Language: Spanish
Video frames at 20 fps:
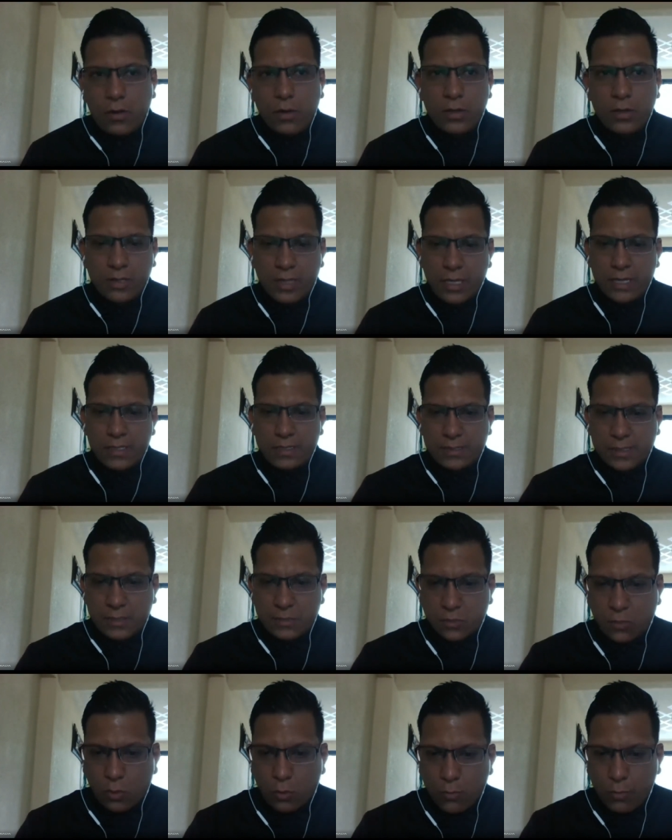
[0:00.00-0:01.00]
Ahorita
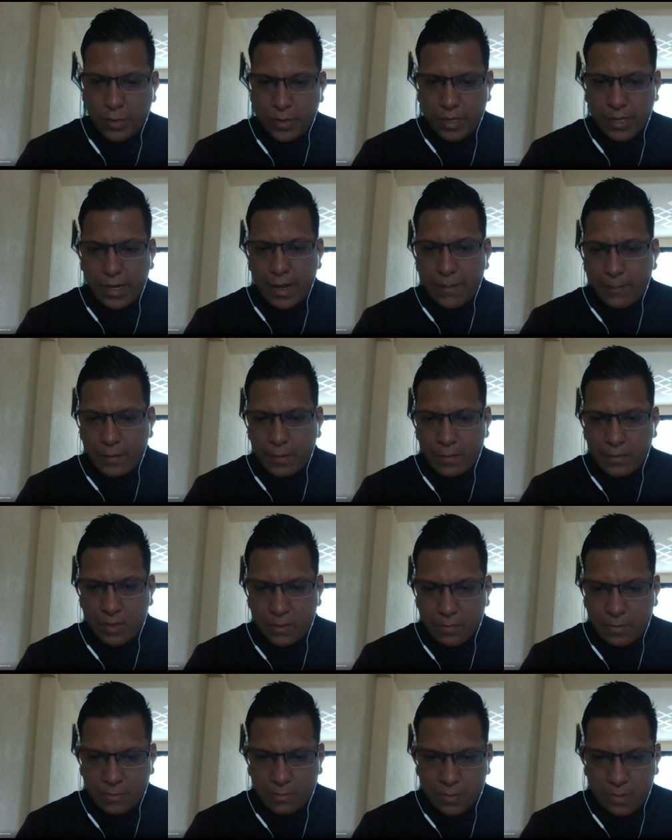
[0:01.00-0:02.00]
este, su compañera,
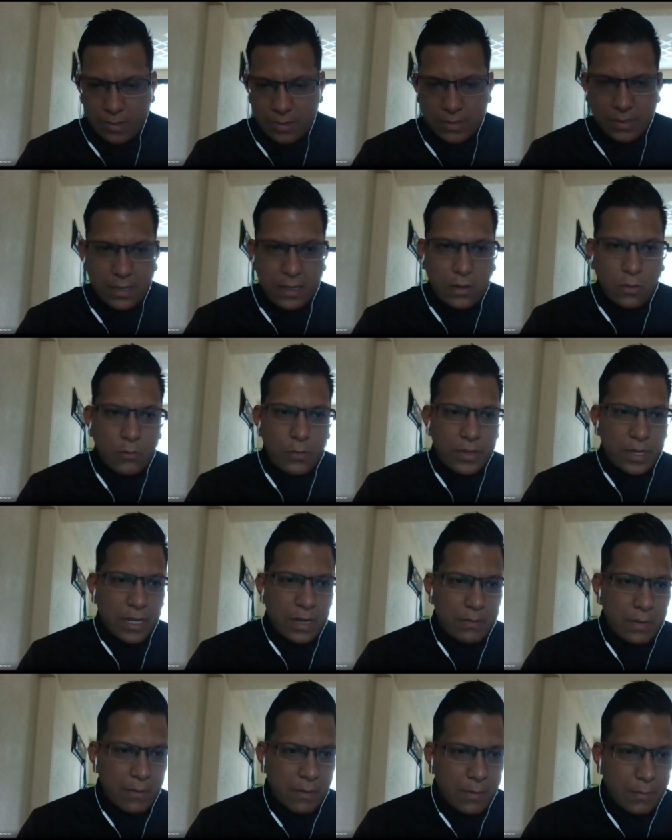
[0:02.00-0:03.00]
permítame, voy a decir qué
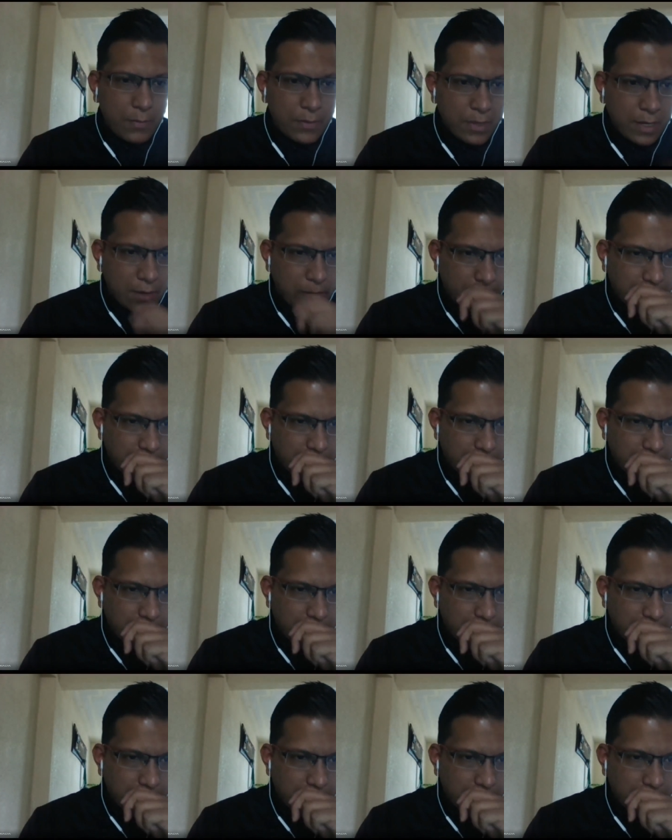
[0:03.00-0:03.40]
compañera me va a poder